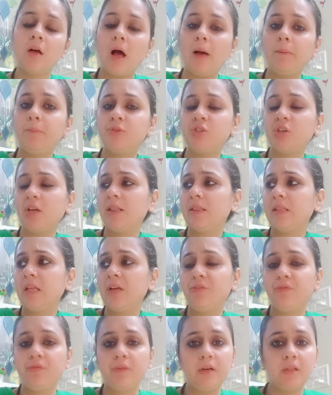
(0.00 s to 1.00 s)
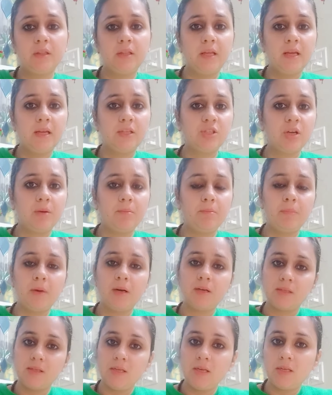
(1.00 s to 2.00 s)
आप चलते फिरते जब
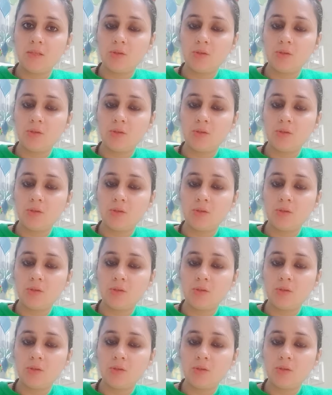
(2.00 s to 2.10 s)
मर्जी